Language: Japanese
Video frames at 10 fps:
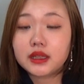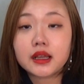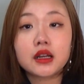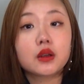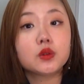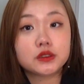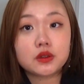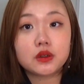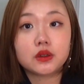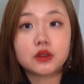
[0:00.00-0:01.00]
だからこ
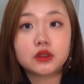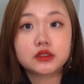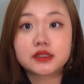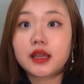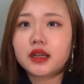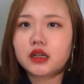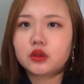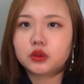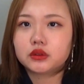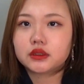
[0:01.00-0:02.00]
そ伝えられる
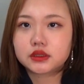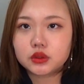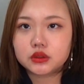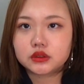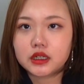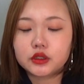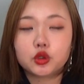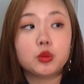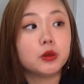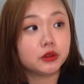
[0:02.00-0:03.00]
ことってすごくある
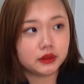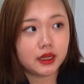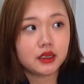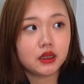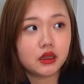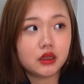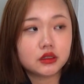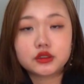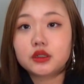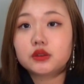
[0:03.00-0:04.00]
と思うのね
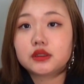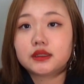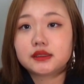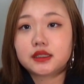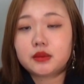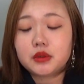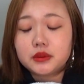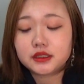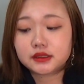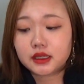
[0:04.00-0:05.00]
それこそ私が今
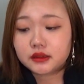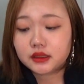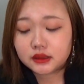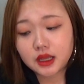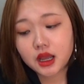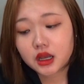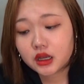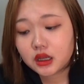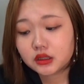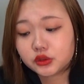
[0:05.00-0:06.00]
まで伝えてきた
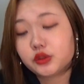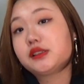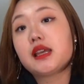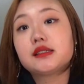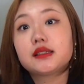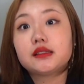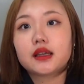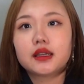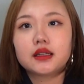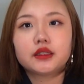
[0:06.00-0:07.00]
そういう成績の
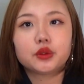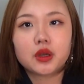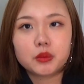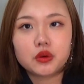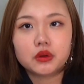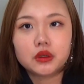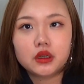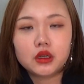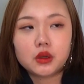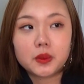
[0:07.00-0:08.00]
上げ方とかも
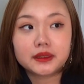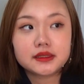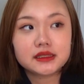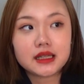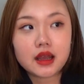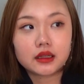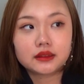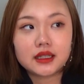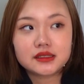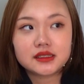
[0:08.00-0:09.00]
私
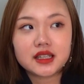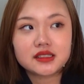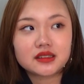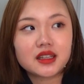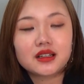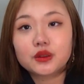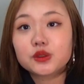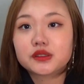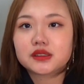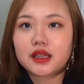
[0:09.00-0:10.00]
が天才じゃないから
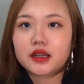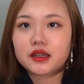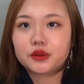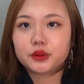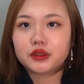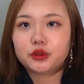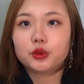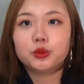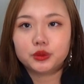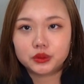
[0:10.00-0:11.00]
こそ伝えられることだと
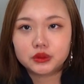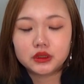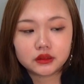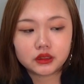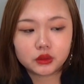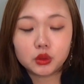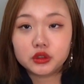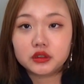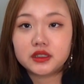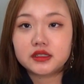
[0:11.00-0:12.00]
思うのだって本
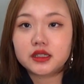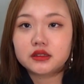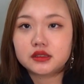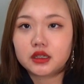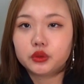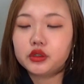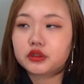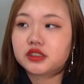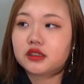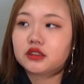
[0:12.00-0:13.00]
当の天才ってさ努
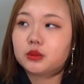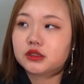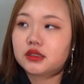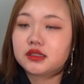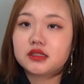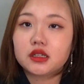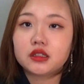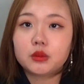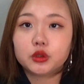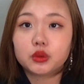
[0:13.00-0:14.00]
力しなくてもさ成績
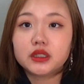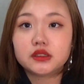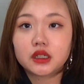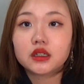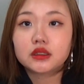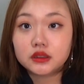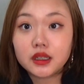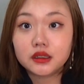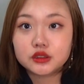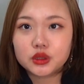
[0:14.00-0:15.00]
多分取れんじゃん
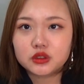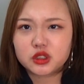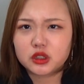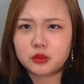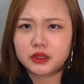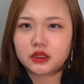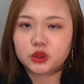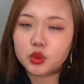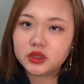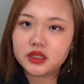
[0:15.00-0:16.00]
ねそれこそ例えばなんか
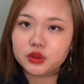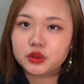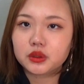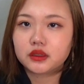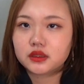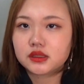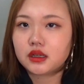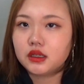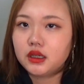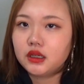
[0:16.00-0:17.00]
東大の人とかって
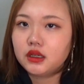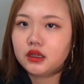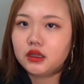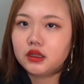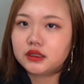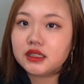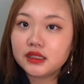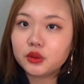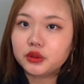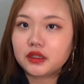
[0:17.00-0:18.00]
さ聞い
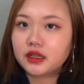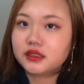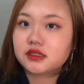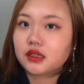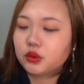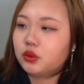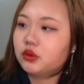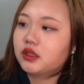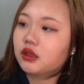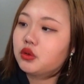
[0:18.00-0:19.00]
たことある話だけど
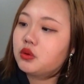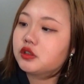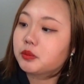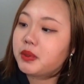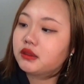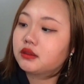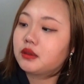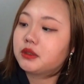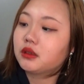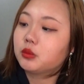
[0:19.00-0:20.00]
なんか教科書パッて
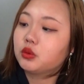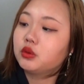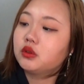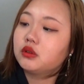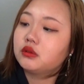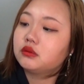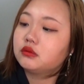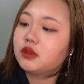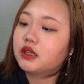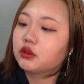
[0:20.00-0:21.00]
見たらもうこの
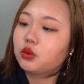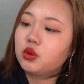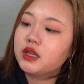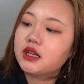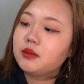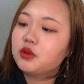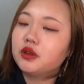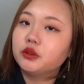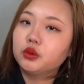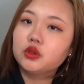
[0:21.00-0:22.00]
わかるこれが
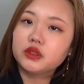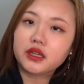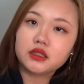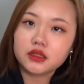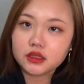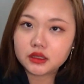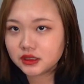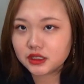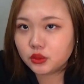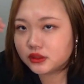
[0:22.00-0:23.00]
もう脳内に
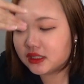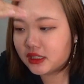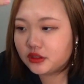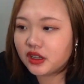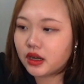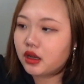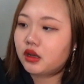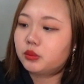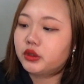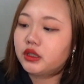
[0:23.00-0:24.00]
記録されるか
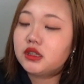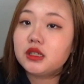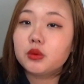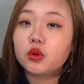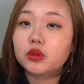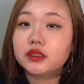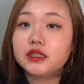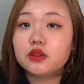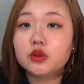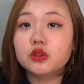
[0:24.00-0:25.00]
らもう何にも
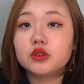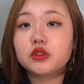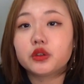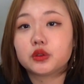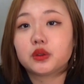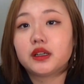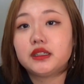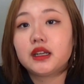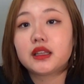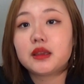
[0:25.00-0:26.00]
記憶力とか
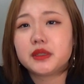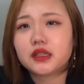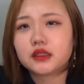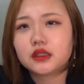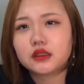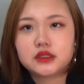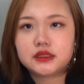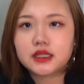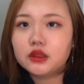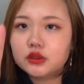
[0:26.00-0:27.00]
いらないみたいな
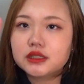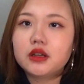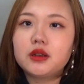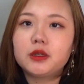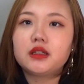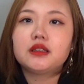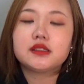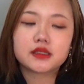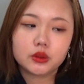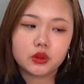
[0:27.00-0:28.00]
次元の違うレベルなんで
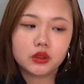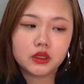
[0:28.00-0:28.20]
すけど